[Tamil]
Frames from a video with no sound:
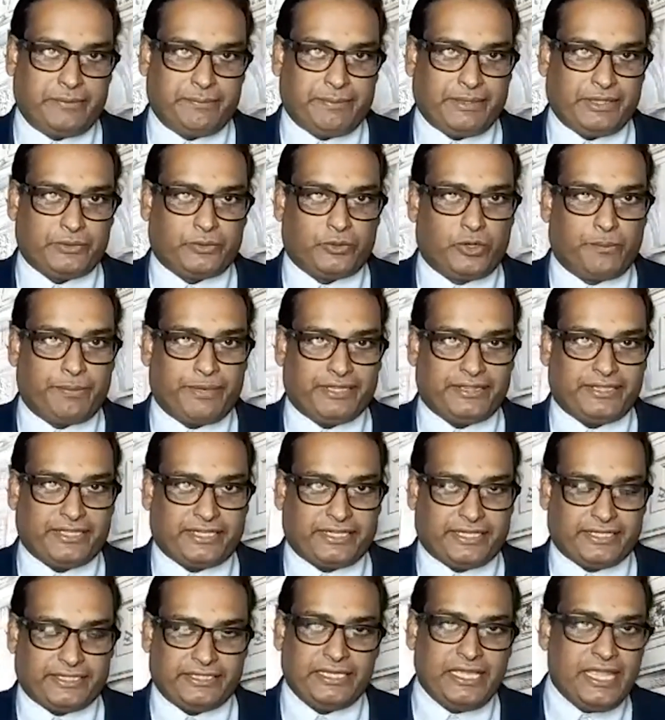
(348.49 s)
என்பது
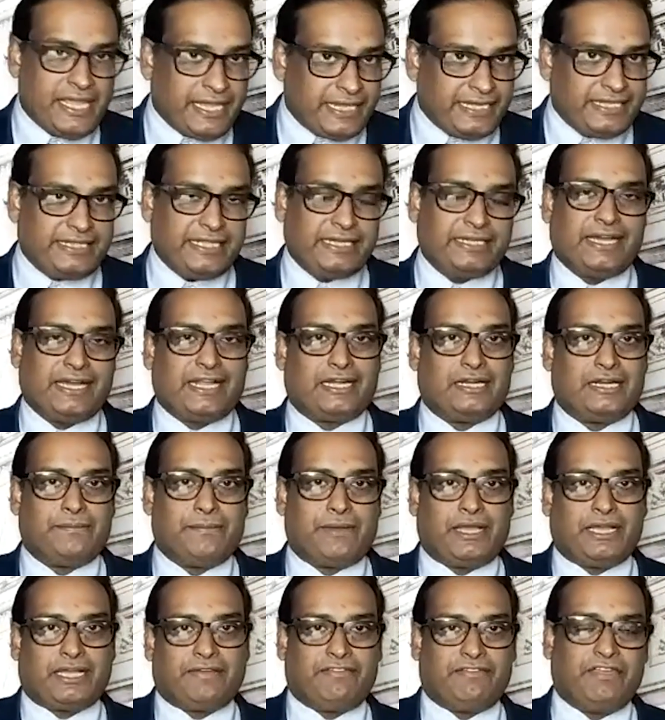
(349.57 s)
குறிப்பிடத்தக்கது இதன்
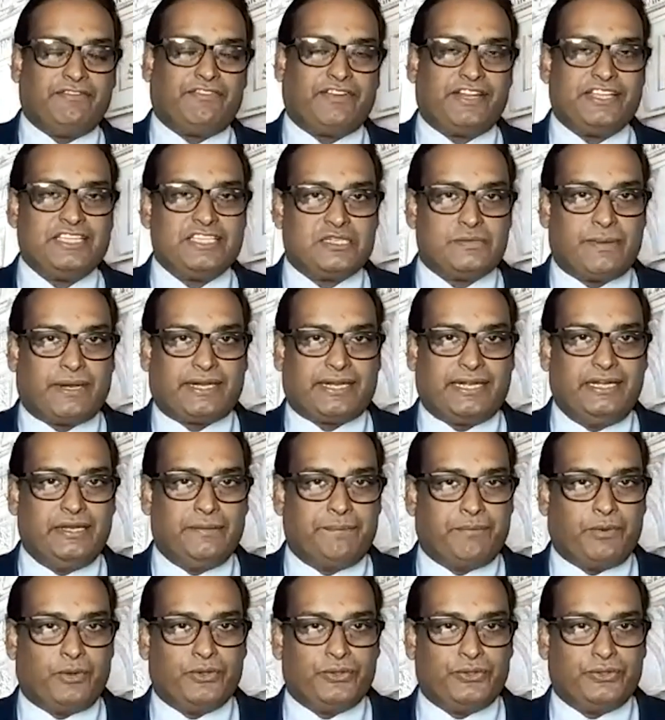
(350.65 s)
காரணமாகவே பிரெஞ்சு மக்கள்
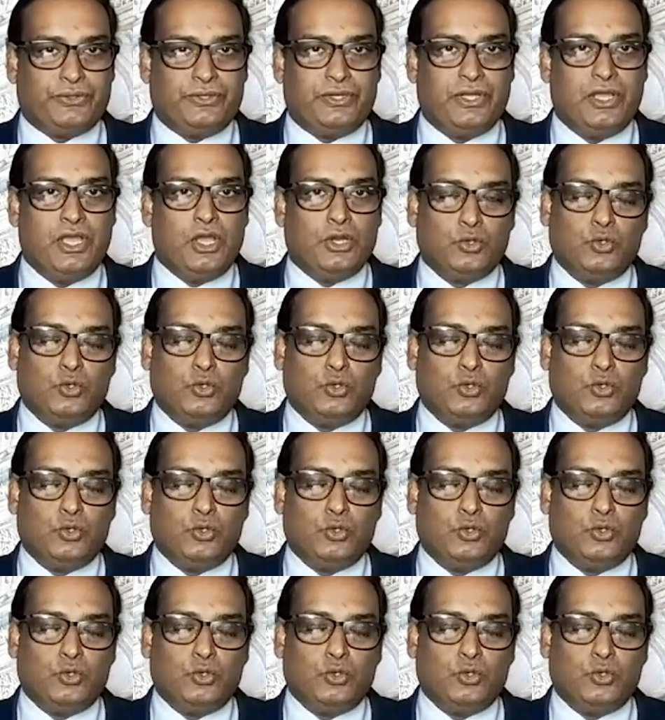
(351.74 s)
இப்பொழுது